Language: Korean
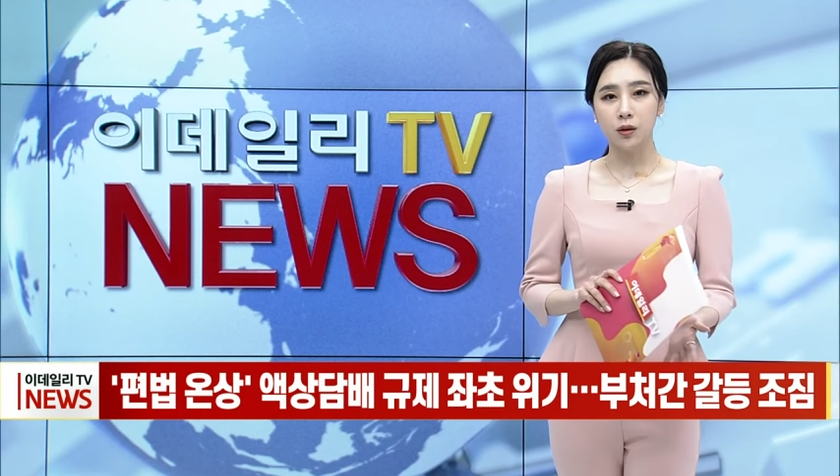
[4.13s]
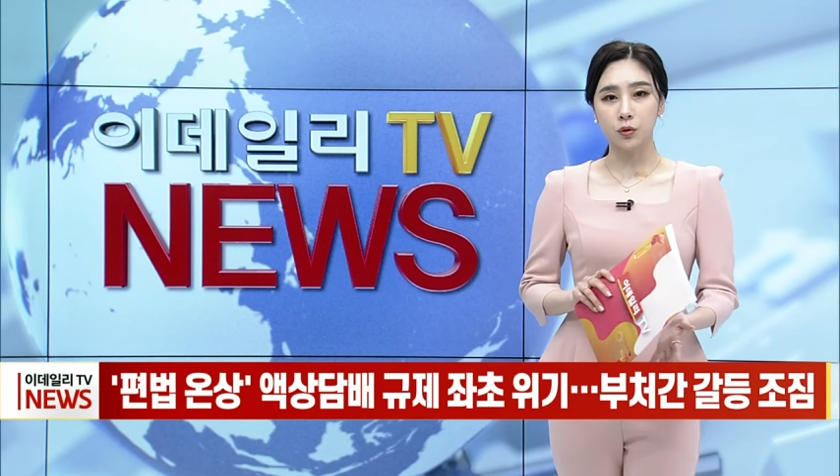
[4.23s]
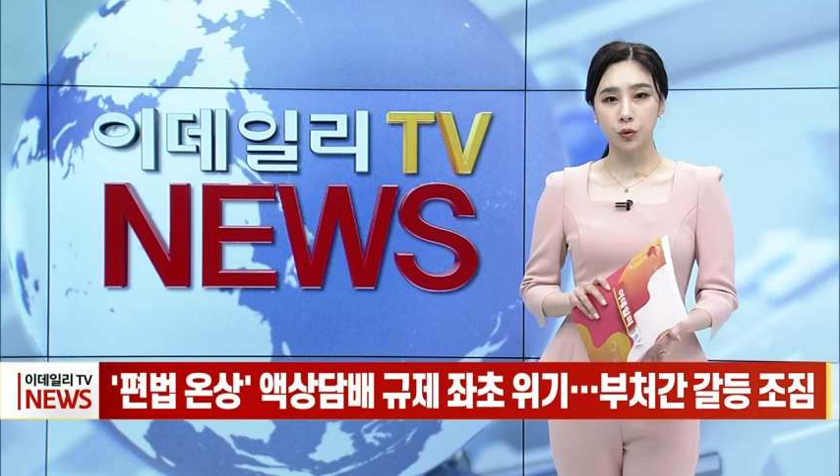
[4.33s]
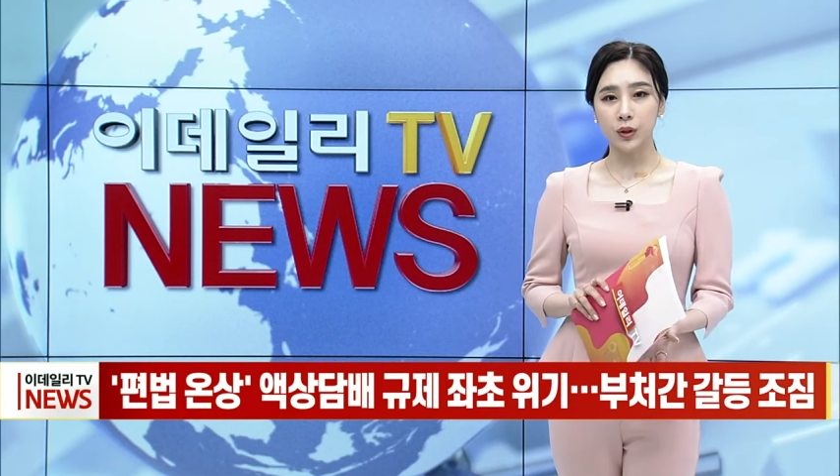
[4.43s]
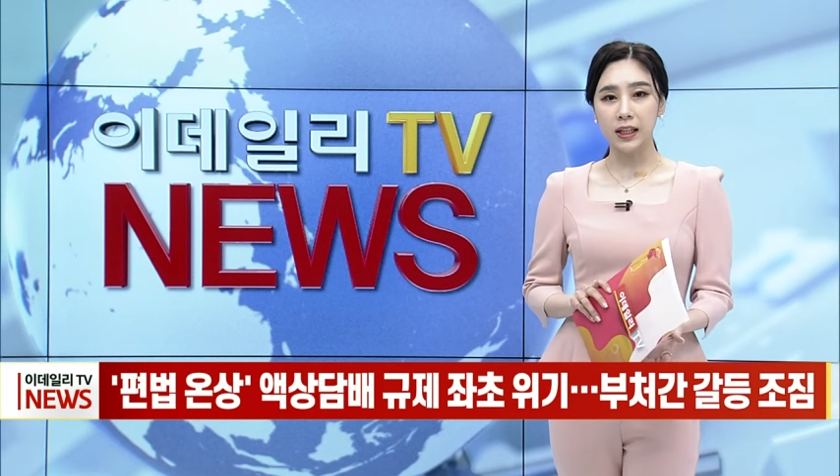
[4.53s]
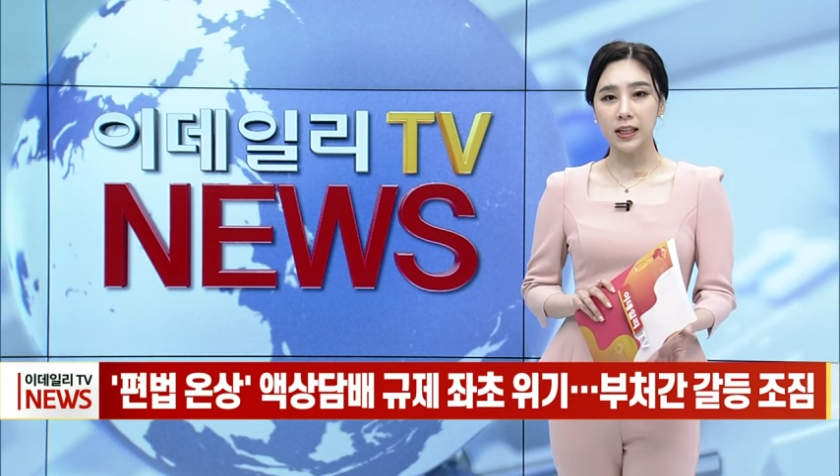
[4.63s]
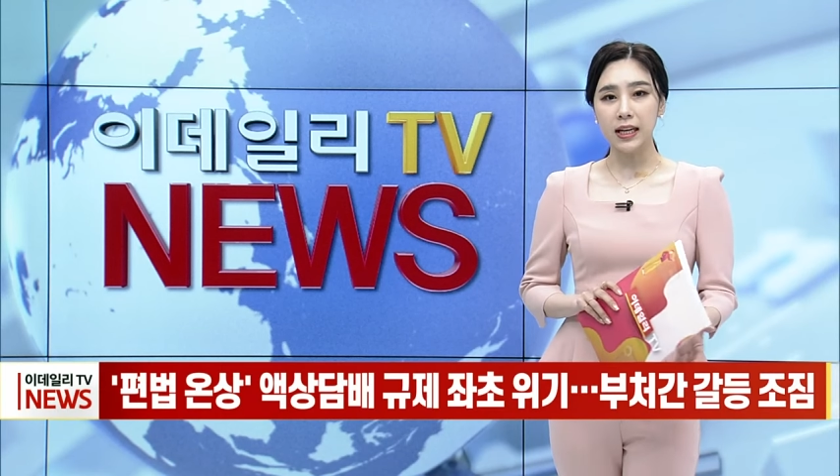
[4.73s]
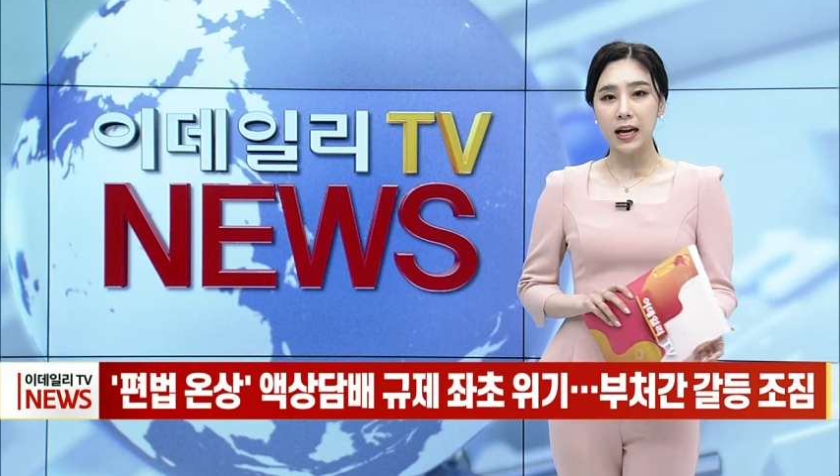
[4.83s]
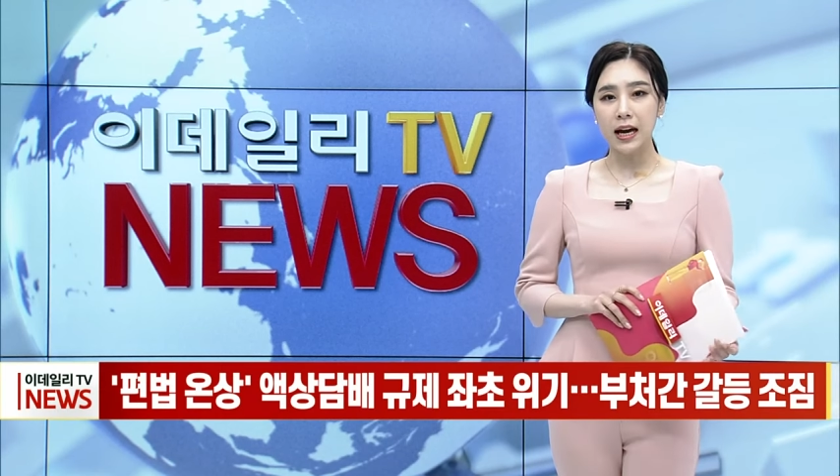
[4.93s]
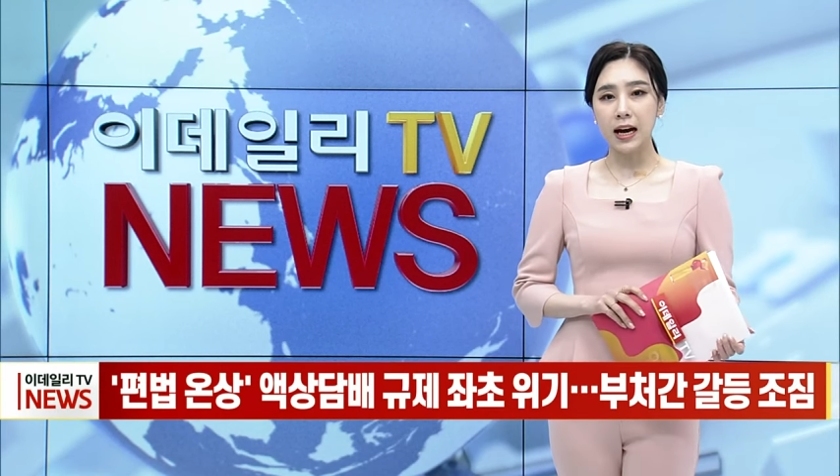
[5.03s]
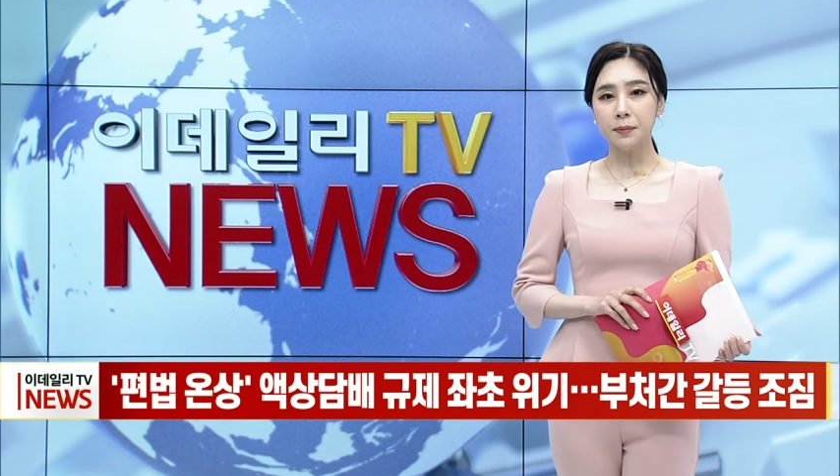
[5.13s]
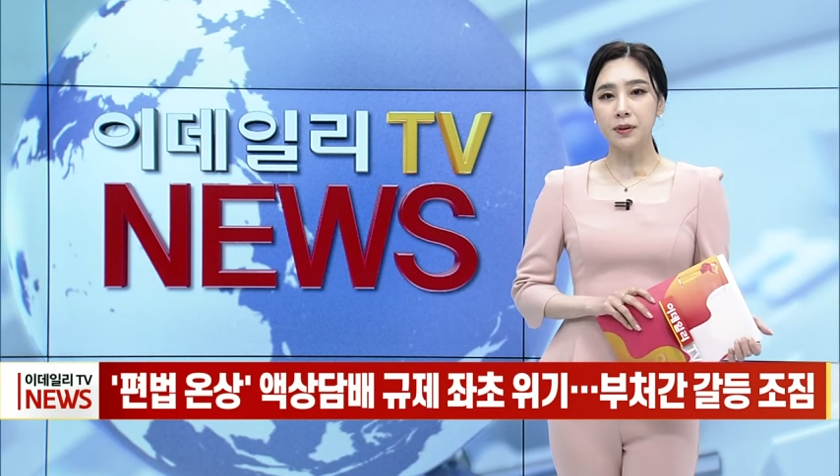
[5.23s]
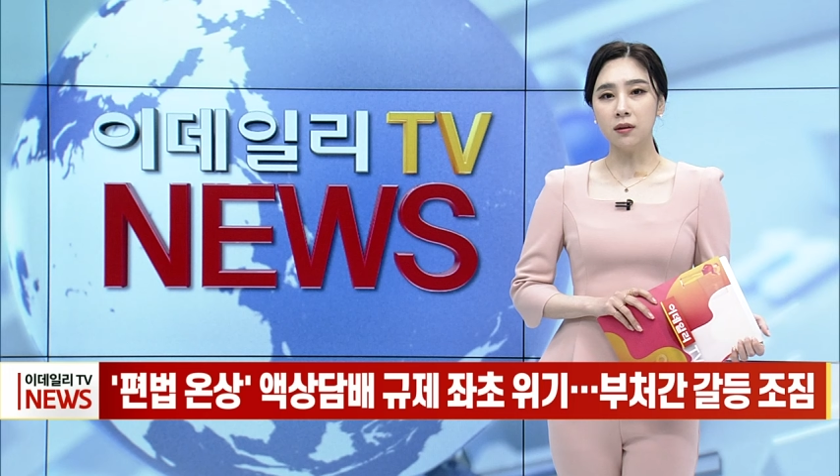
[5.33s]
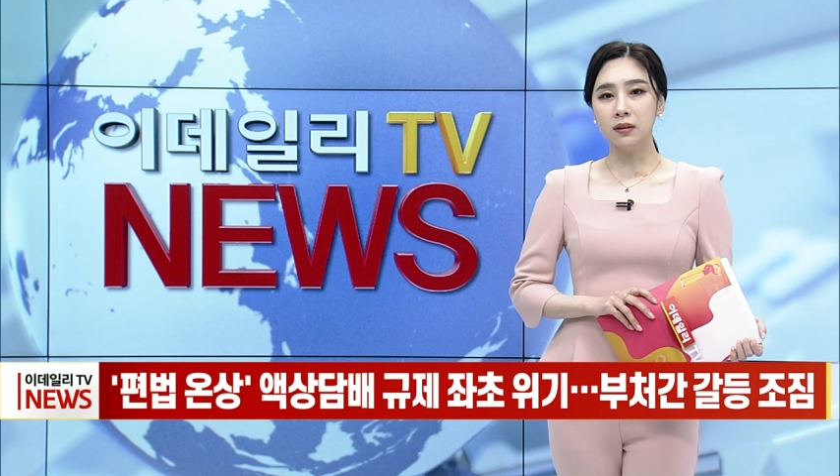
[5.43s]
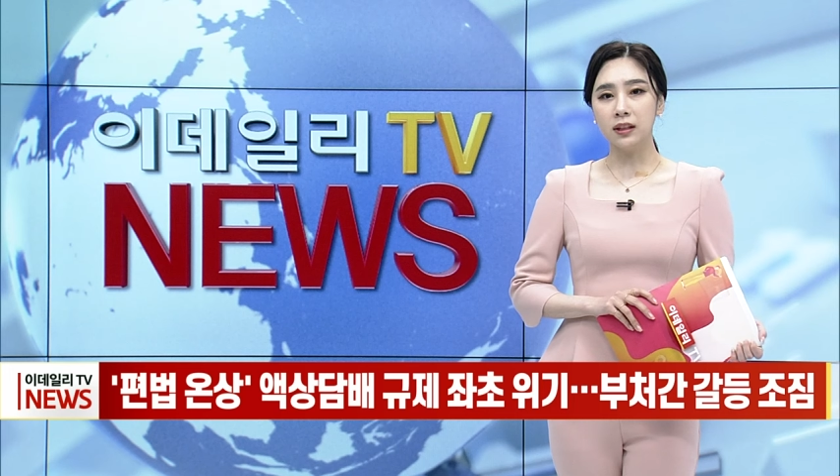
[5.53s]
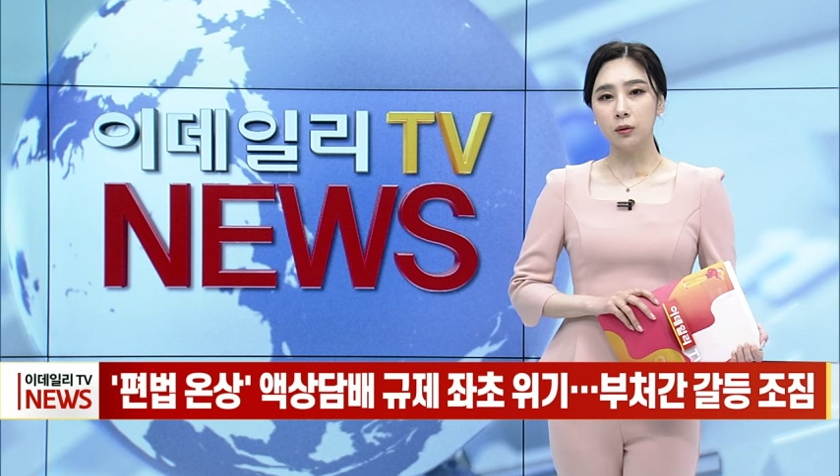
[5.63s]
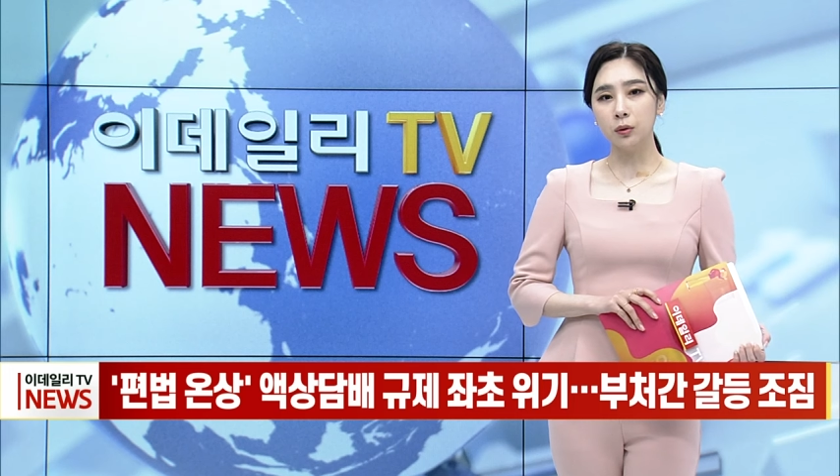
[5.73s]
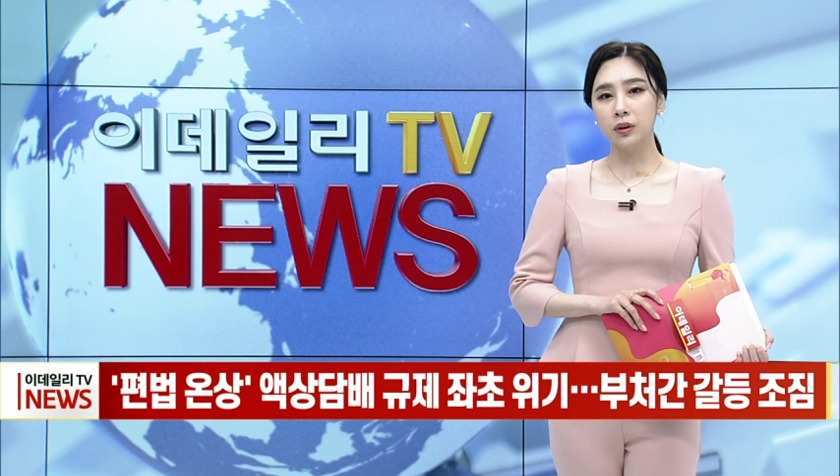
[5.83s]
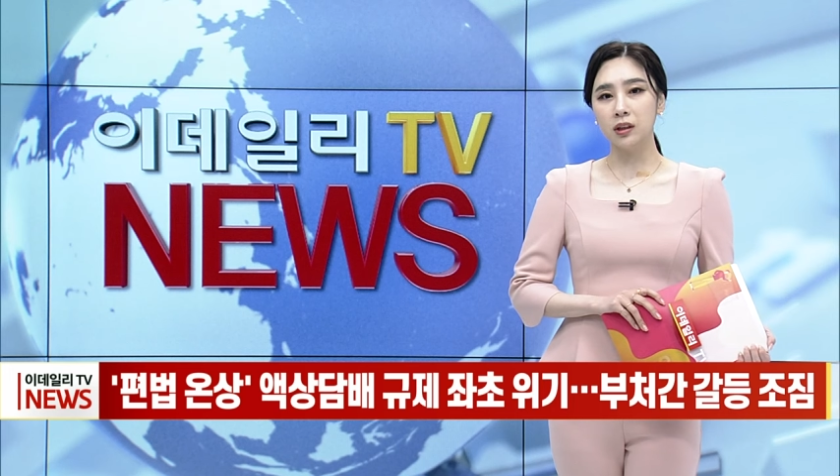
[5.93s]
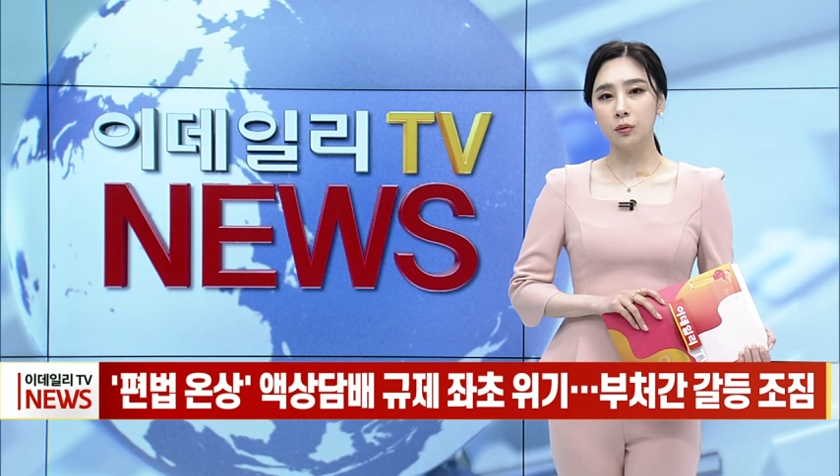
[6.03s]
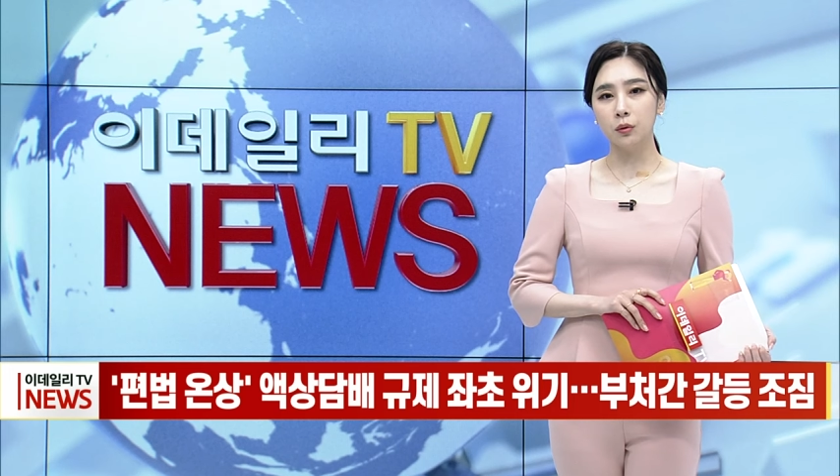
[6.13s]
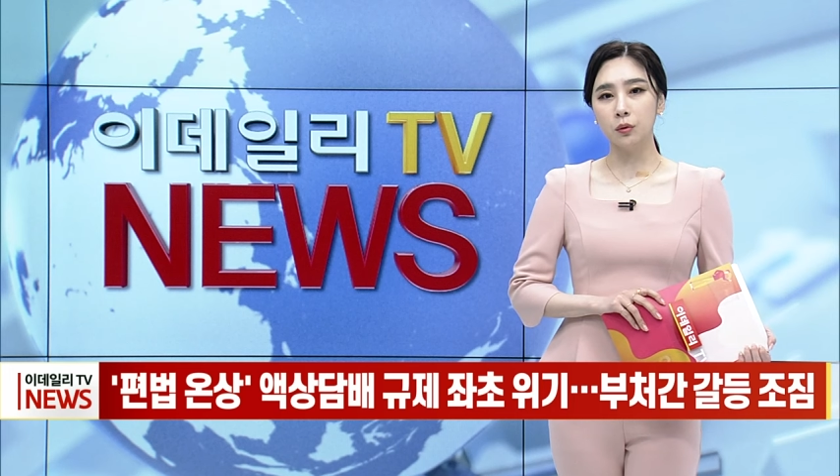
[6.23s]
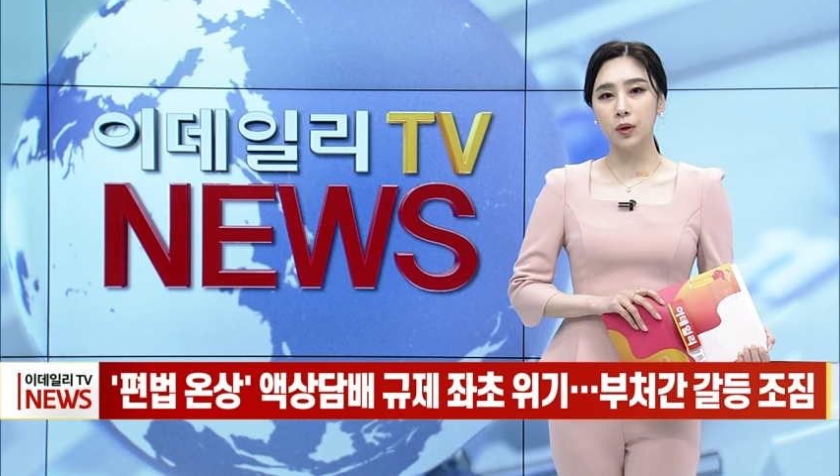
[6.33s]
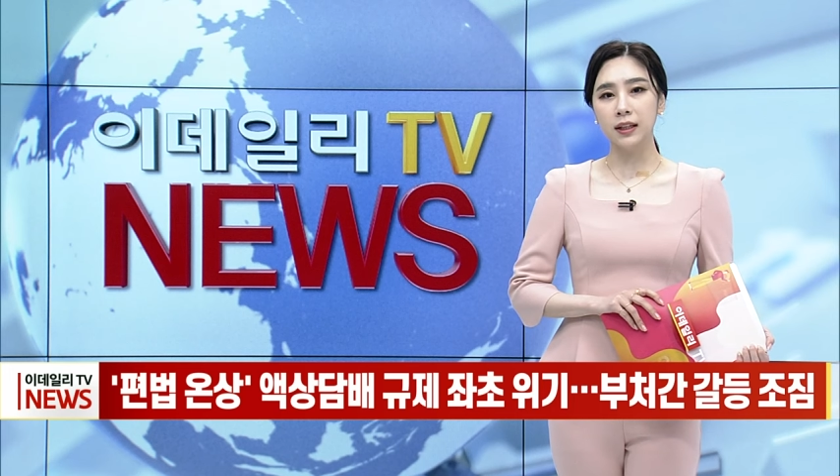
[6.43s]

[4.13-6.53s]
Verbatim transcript: 줄기, 합성 니코틴으로